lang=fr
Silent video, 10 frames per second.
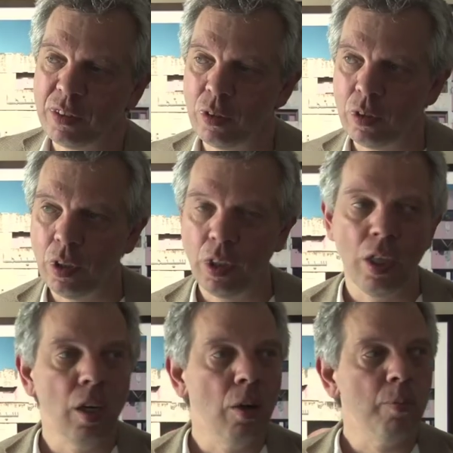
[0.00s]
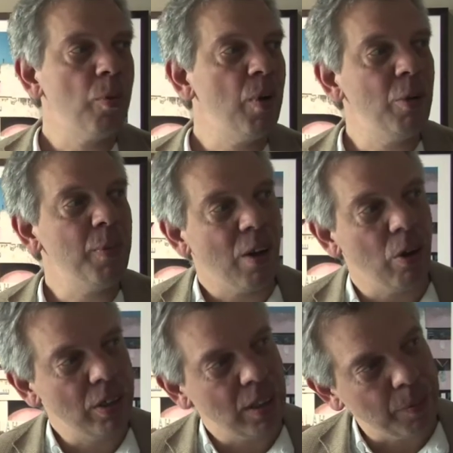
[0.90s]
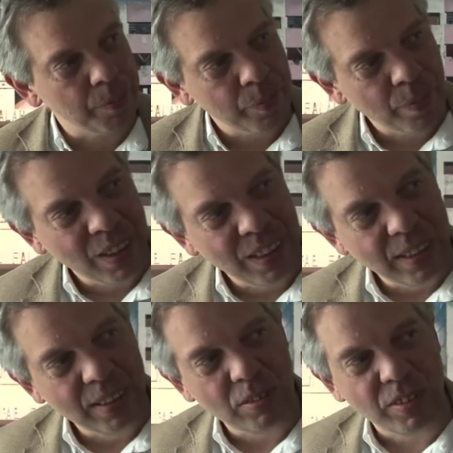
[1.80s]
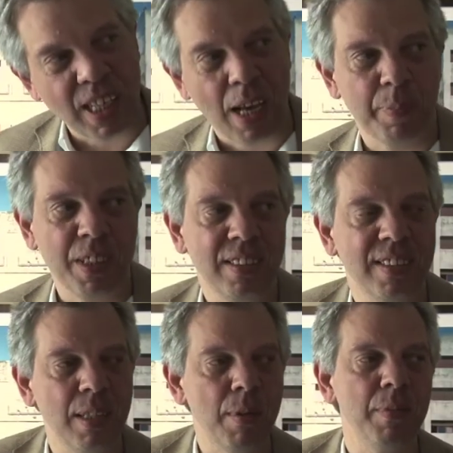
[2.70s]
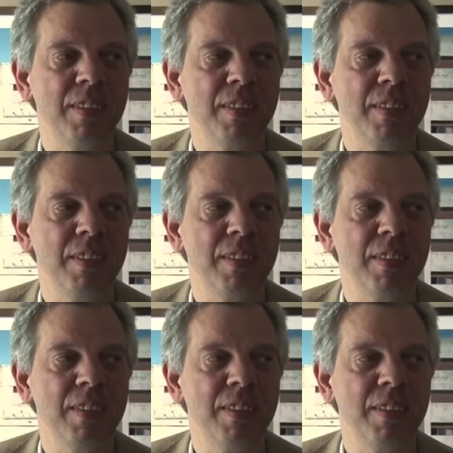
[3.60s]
que pour moi, le Maroc, c'est un pays de cinéma, mais